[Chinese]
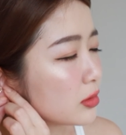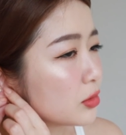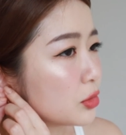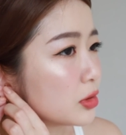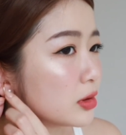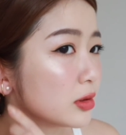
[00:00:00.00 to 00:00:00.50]

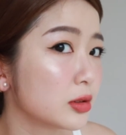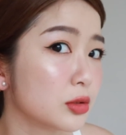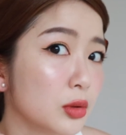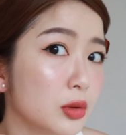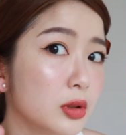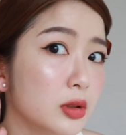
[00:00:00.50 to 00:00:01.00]
就是这
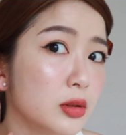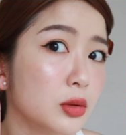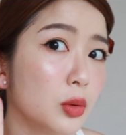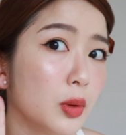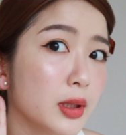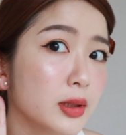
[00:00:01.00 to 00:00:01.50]
种耳
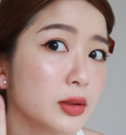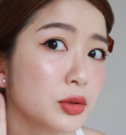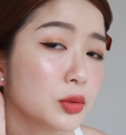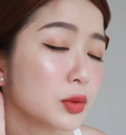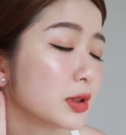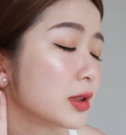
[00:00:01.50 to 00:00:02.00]
环。
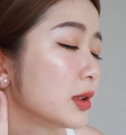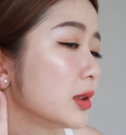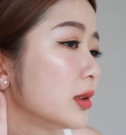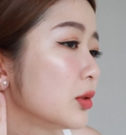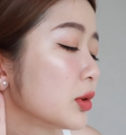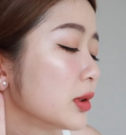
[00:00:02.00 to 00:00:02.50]
就我自
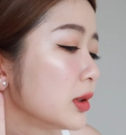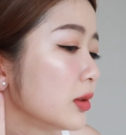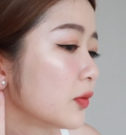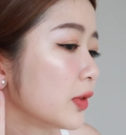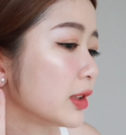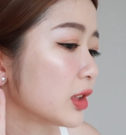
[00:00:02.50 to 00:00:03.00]
己最
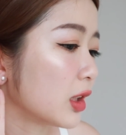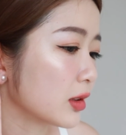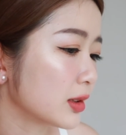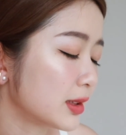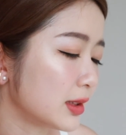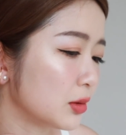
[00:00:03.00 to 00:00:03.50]
近非常
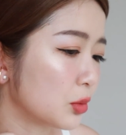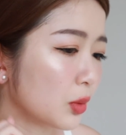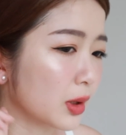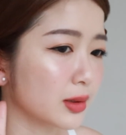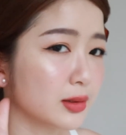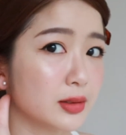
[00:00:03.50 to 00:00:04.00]
喜
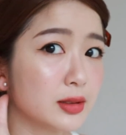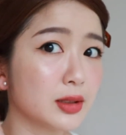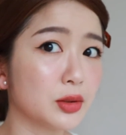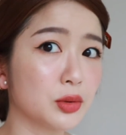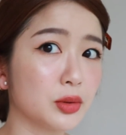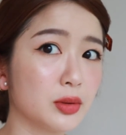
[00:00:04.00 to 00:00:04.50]
欢
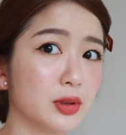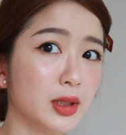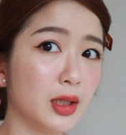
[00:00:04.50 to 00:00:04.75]
这种，